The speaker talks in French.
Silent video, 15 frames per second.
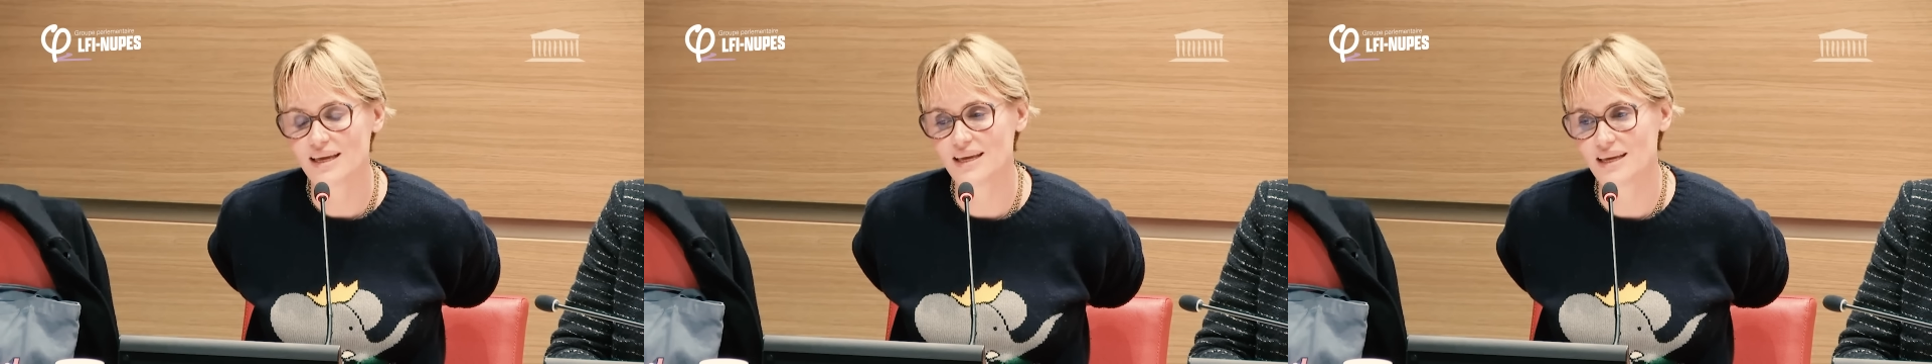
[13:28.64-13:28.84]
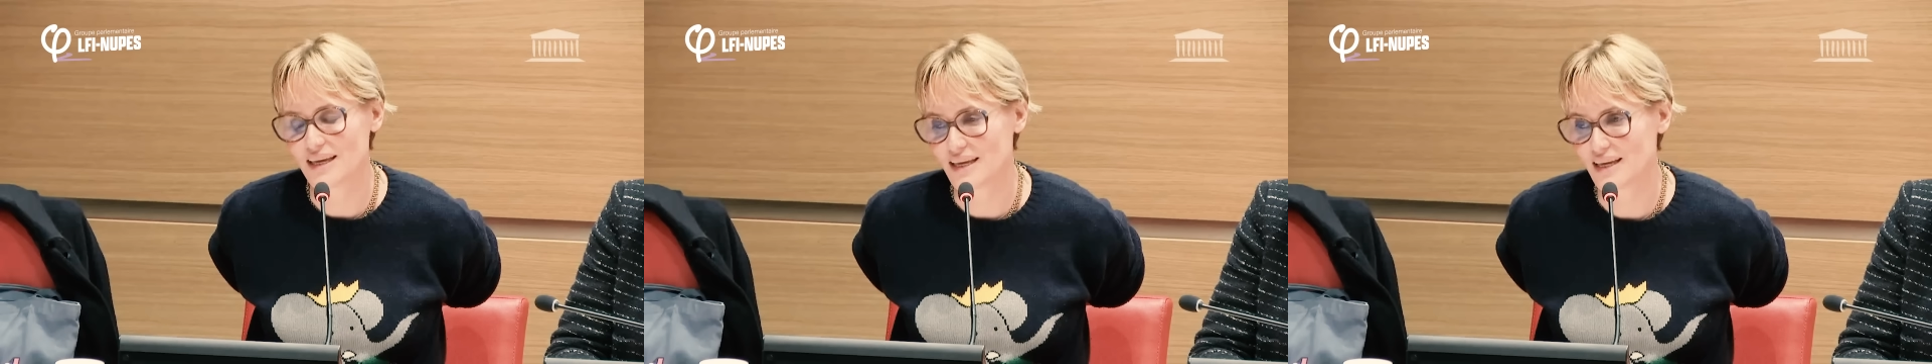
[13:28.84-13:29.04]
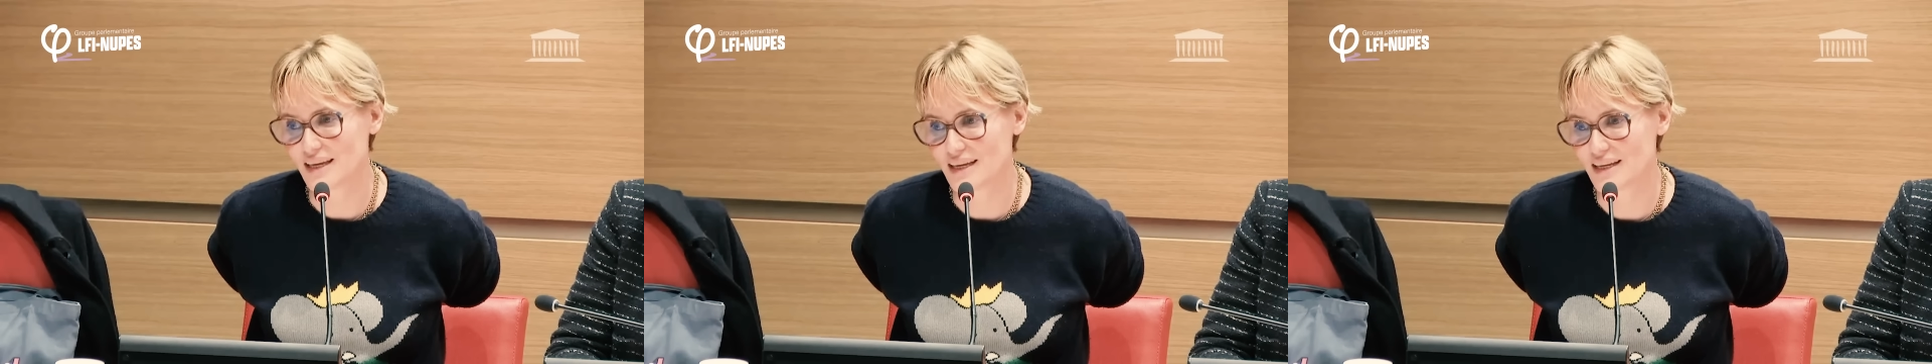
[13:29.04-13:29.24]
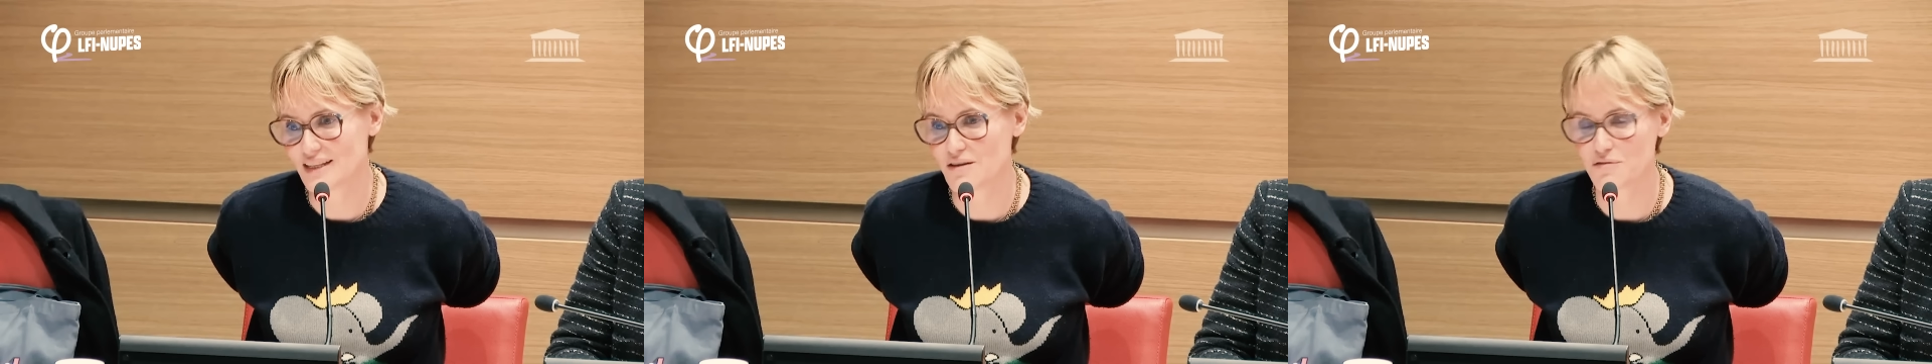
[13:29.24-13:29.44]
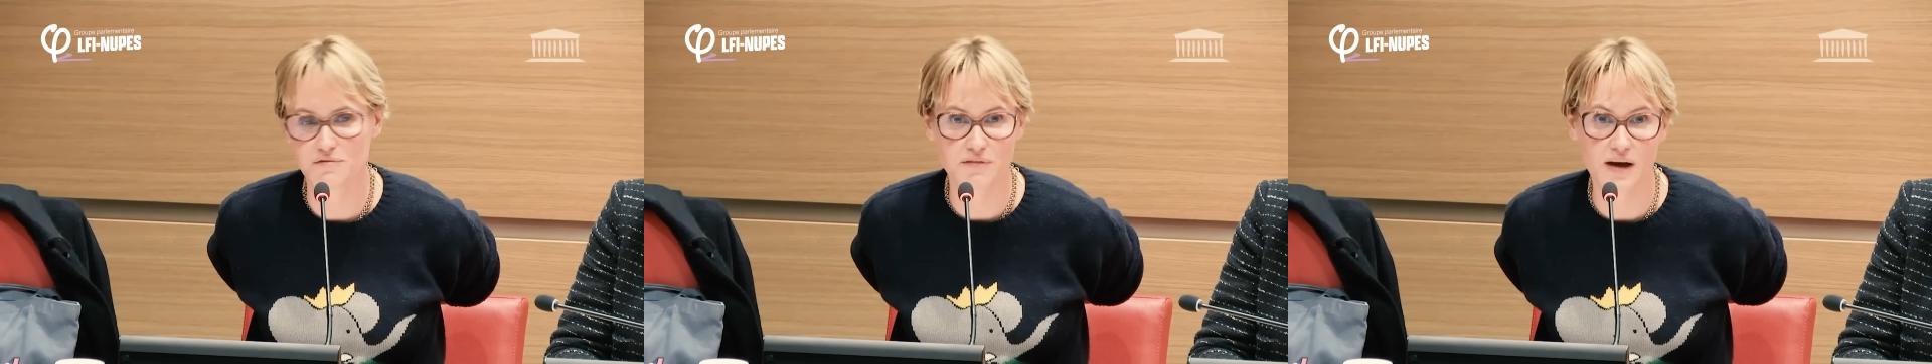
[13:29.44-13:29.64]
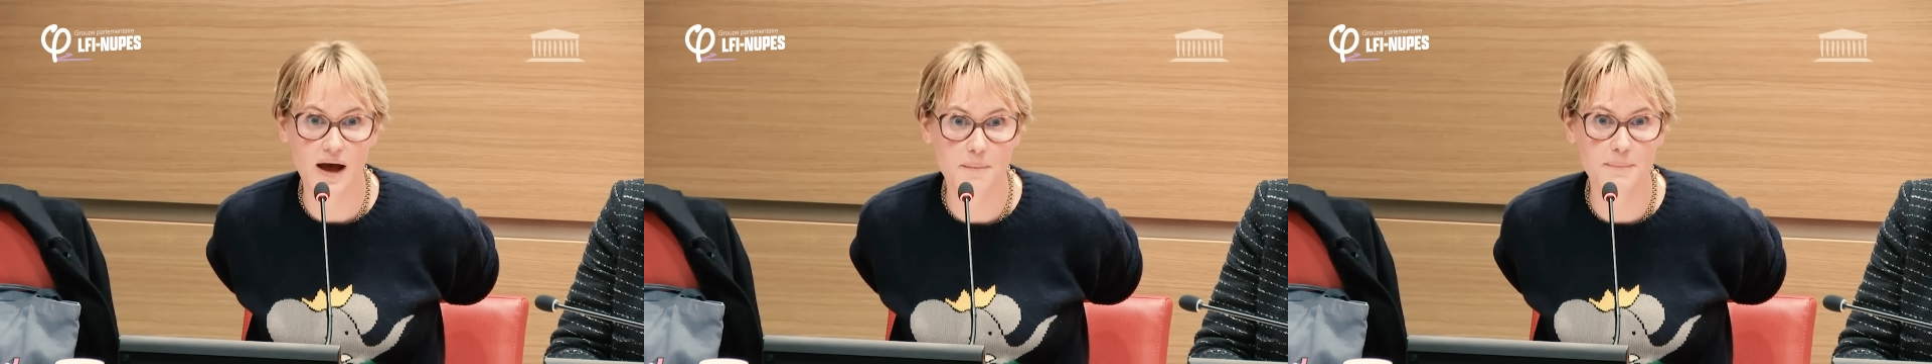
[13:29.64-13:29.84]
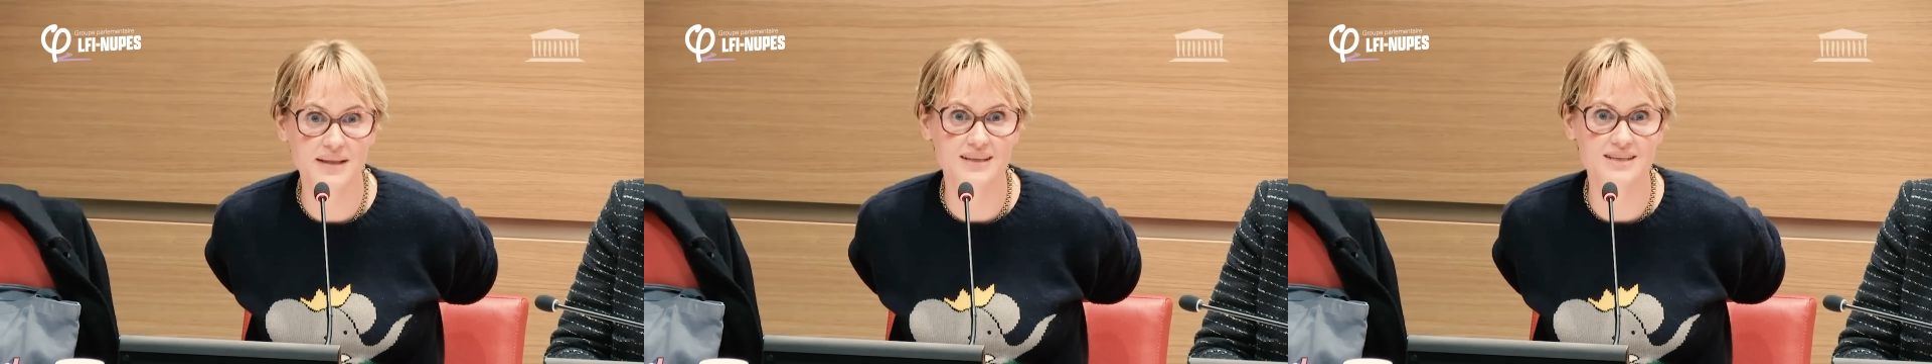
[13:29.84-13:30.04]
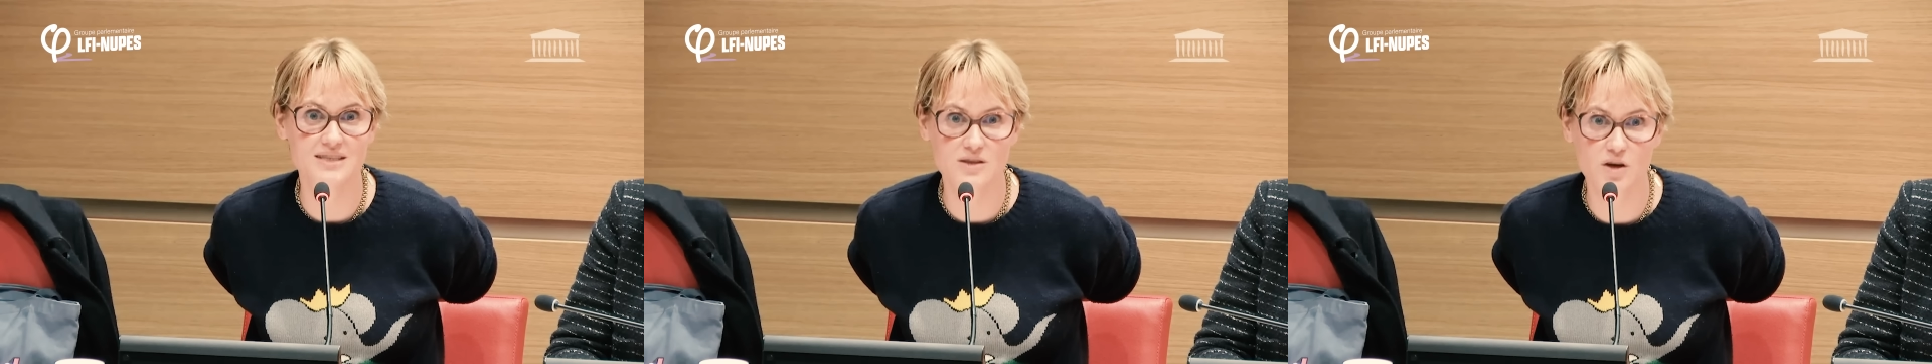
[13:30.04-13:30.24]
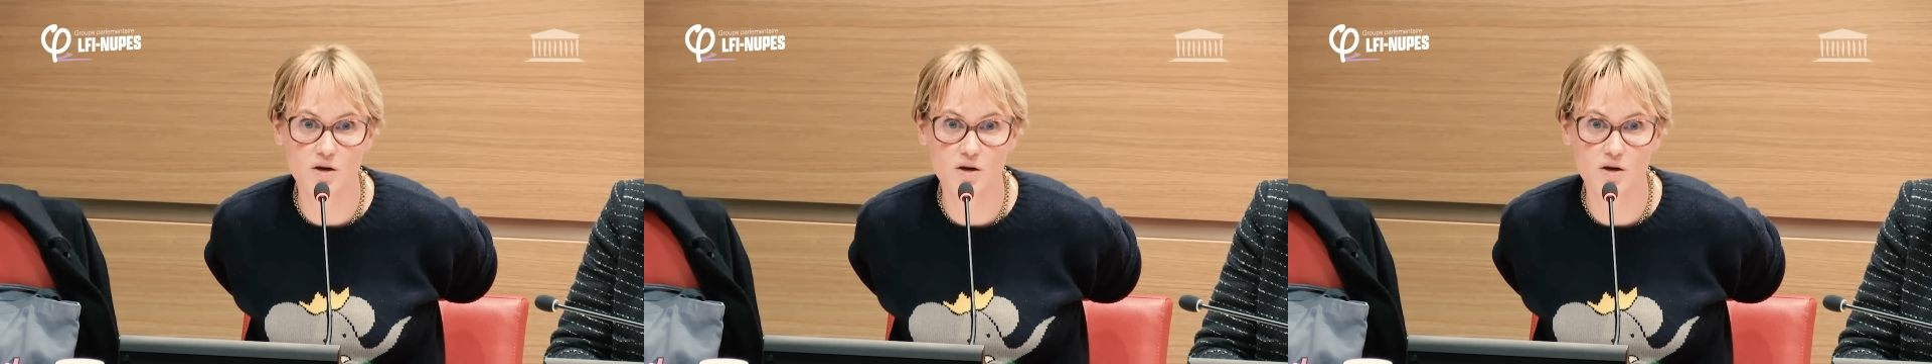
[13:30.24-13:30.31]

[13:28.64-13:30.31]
et, des femmes et des